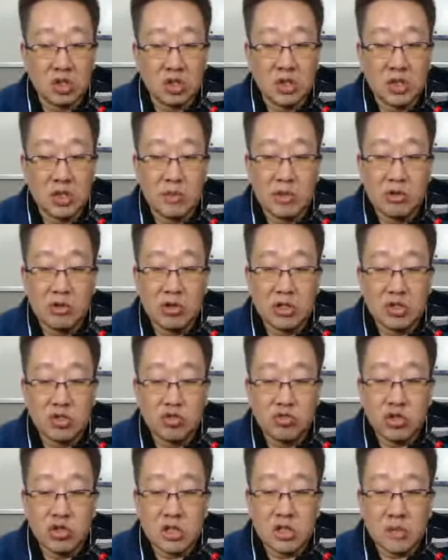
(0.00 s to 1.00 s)
근데 미국에,
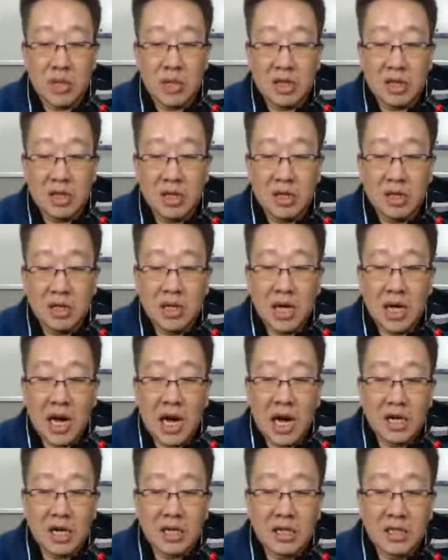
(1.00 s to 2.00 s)
중국에서만,
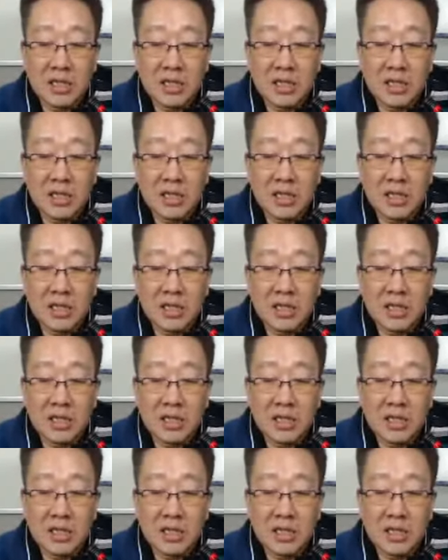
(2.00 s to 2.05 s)
하,